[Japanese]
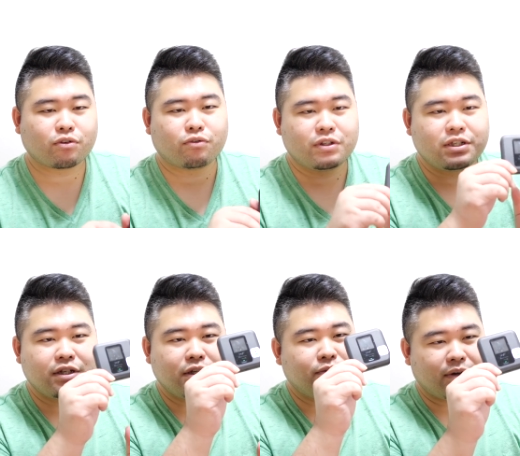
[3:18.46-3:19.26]
の富
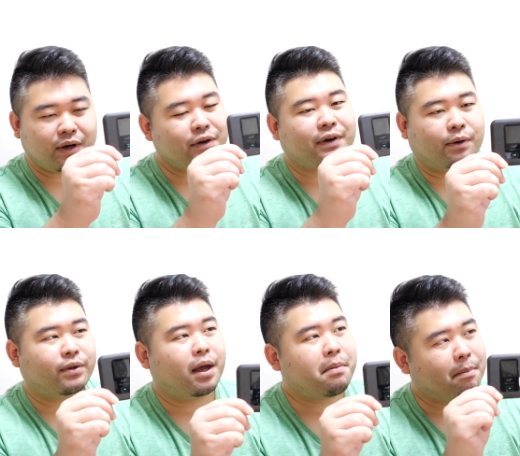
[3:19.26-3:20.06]
士 Wi-Fi を
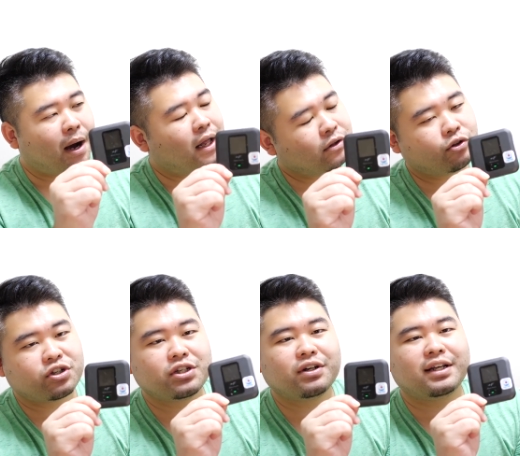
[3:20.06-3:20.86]
ね、まあ、半
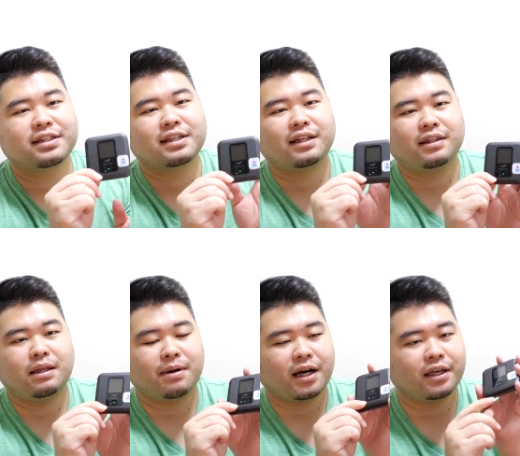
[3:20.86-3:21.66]
年ぐらい使っ
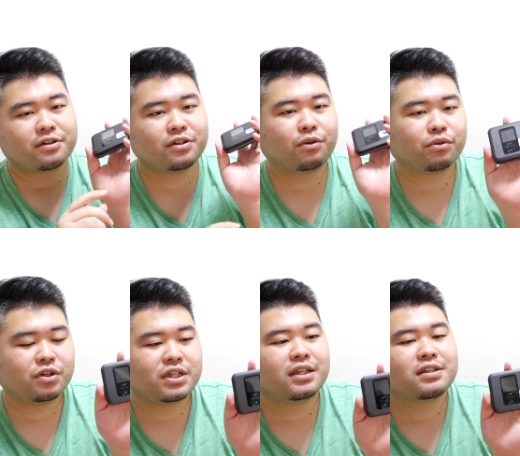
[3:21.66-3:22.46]
て、まあ、解約すること
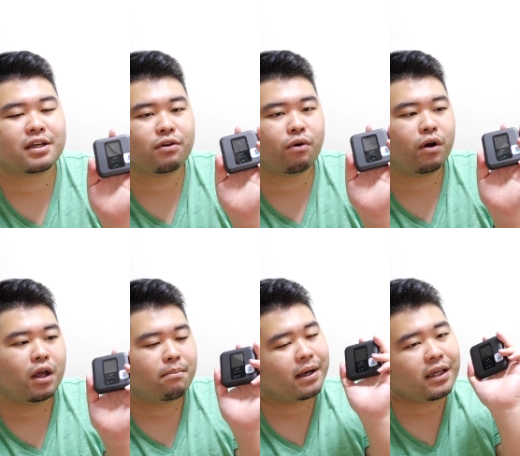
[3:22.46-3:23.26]
にしたんですけど、
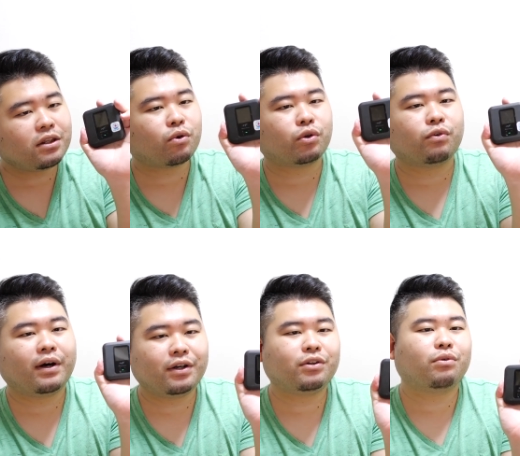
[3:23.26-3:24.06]
まあ、いいところと
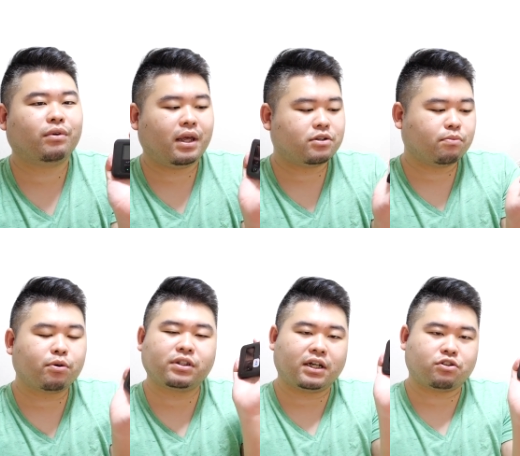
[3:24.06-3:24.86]
悪いところね、ちょっと
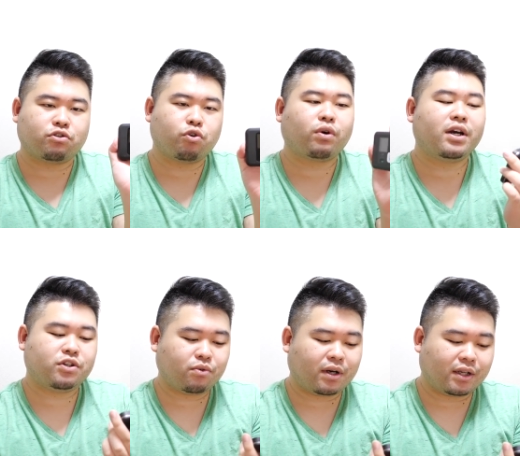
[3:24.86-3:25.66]
僕からちょっと紹介
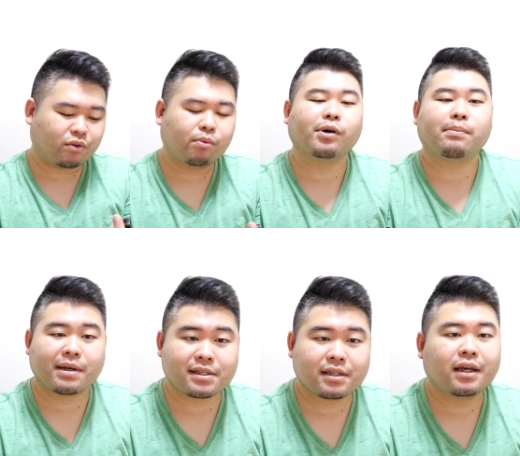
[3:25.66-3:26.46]
しようかなと思います。